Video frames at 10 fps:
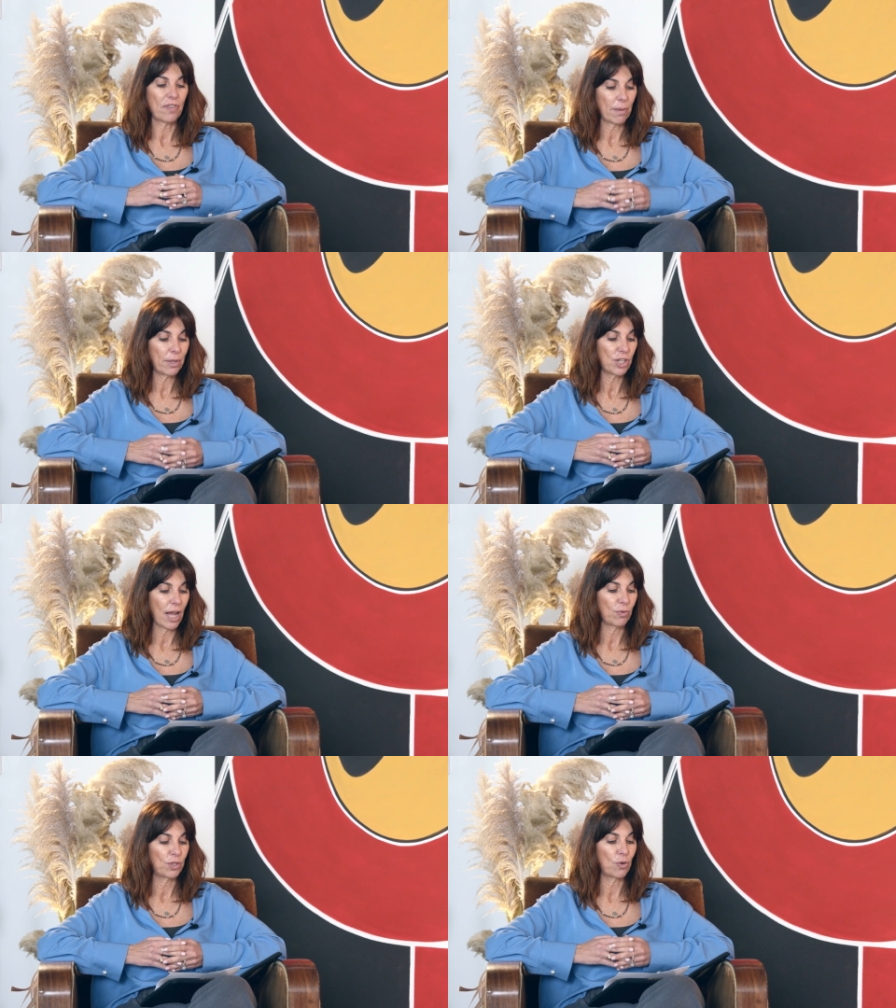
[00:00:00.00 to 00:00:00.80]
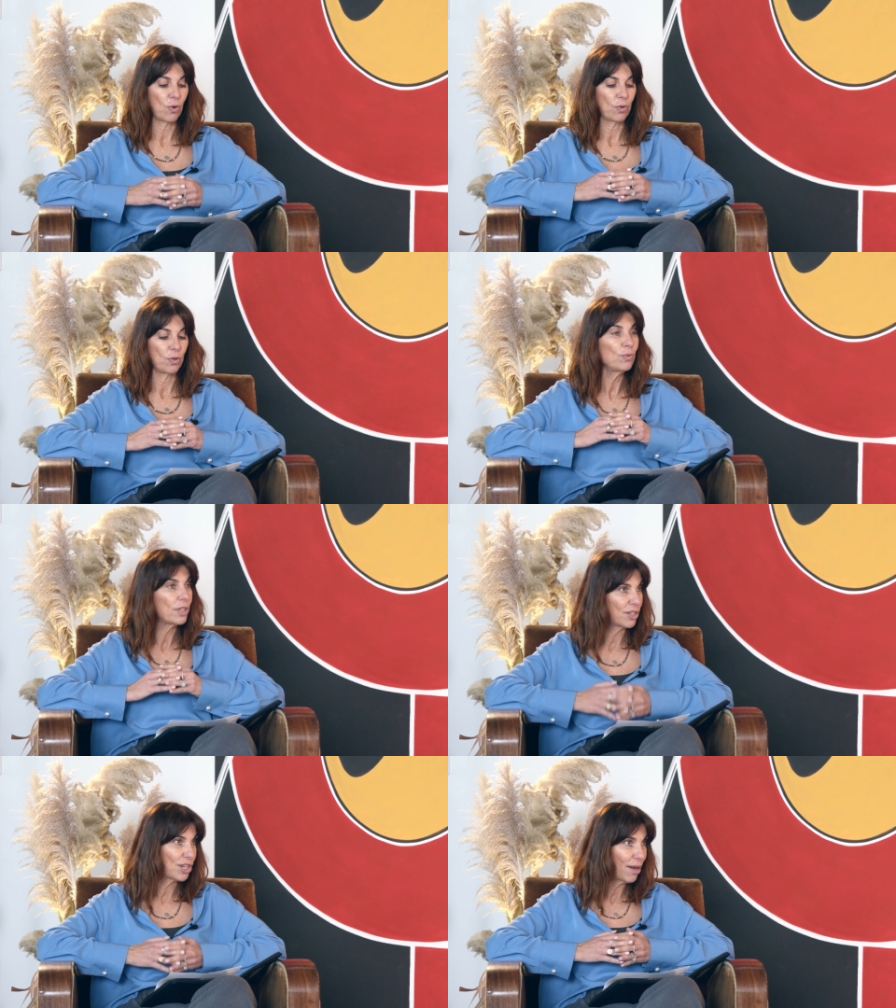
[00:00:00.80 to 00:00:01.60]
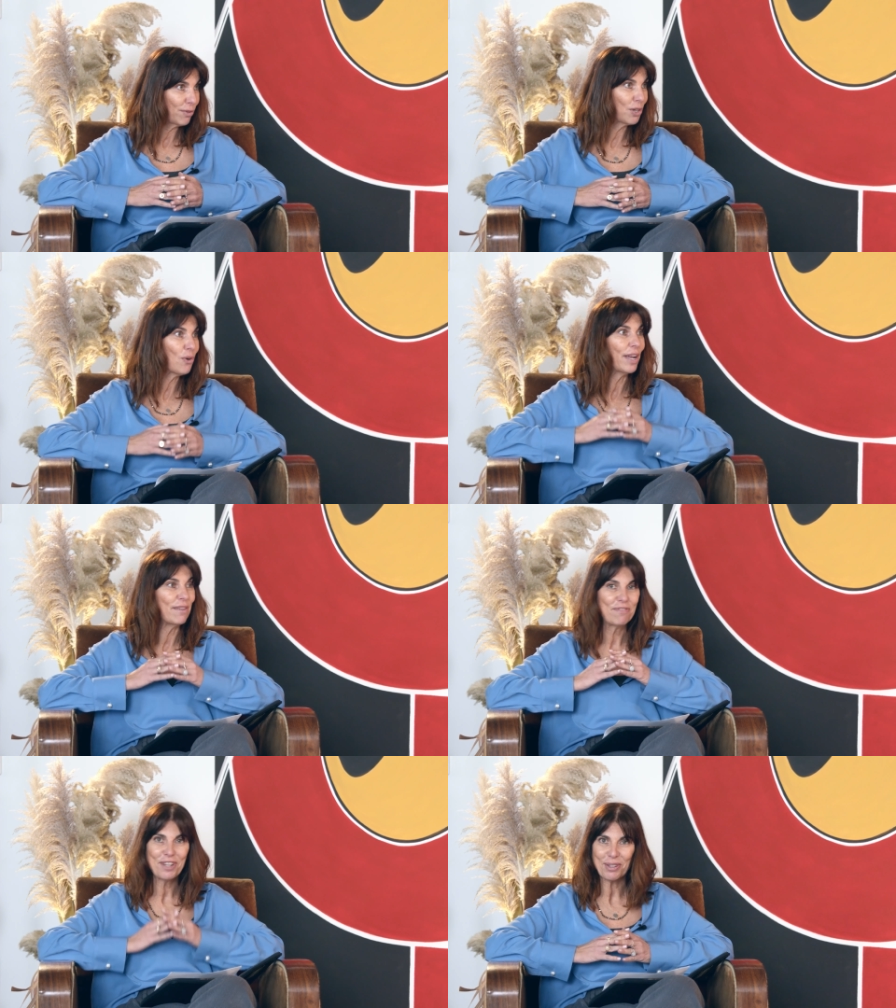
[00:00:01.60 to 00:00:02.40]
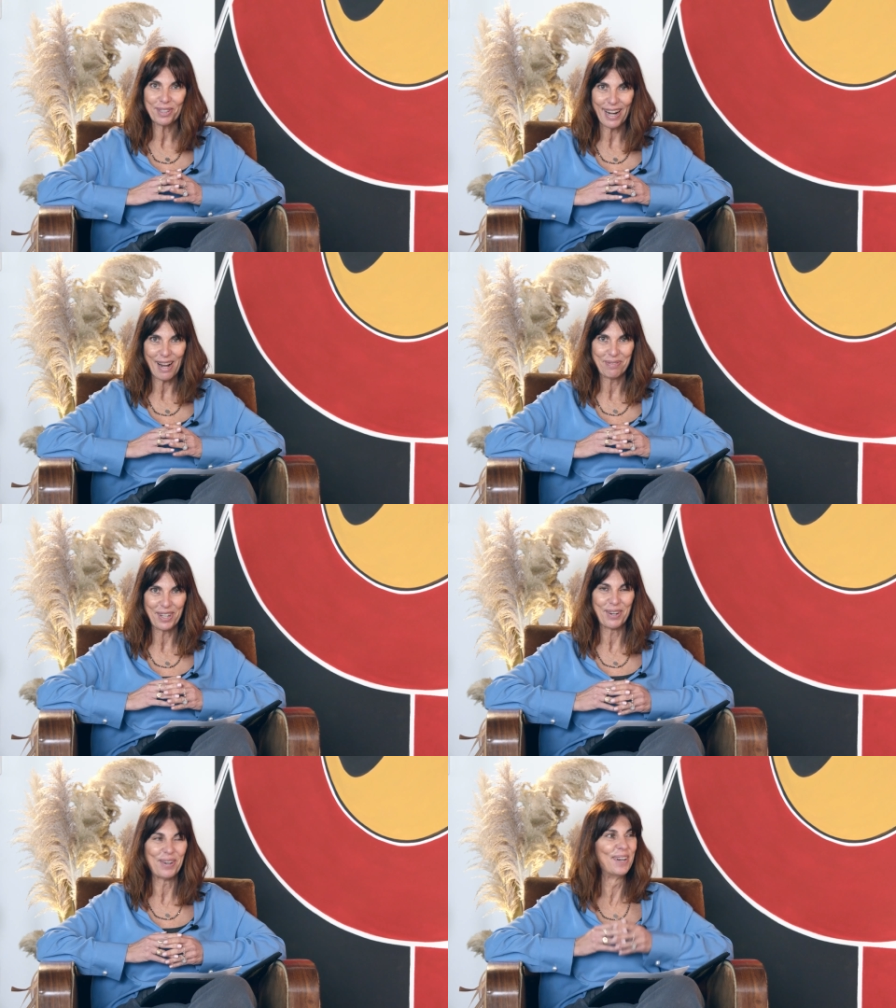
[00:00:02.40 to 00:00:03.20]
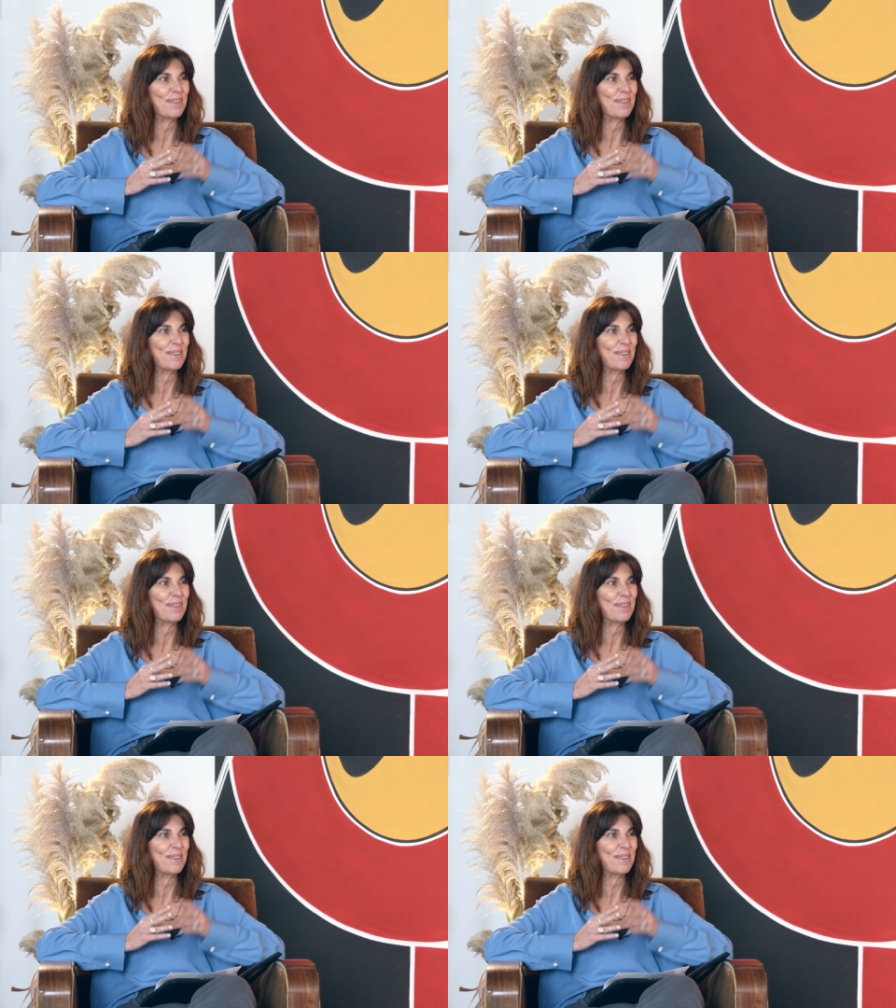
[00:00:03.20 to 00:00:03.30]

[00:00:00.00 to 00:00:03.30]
farmaceutico, nutraceutico e fitoterapico.